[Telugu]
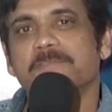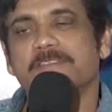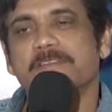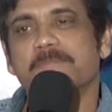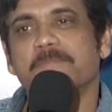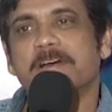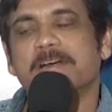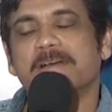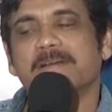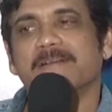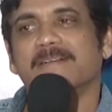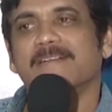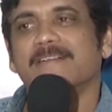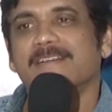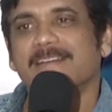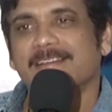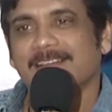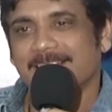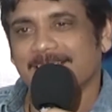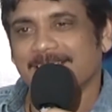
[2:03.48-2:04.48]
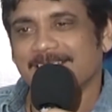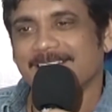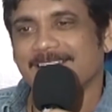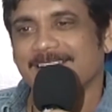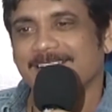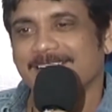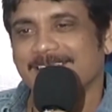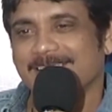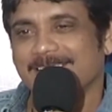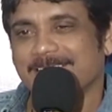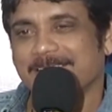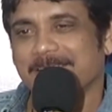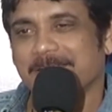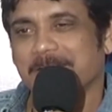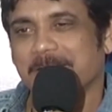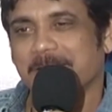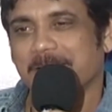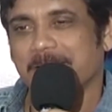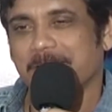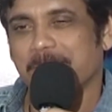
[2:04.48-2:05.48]
సినిమా అండ్
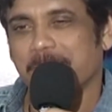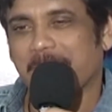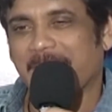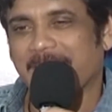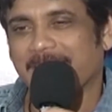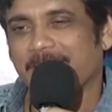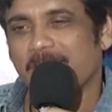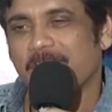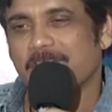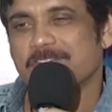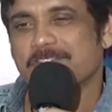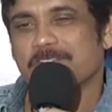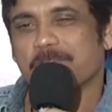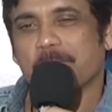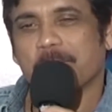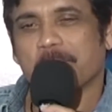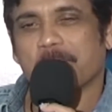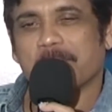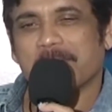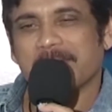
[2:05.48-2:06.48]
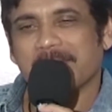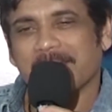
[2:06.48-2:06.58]
బ్యాక్గ్రౌండ్ స్కోర్ కూడా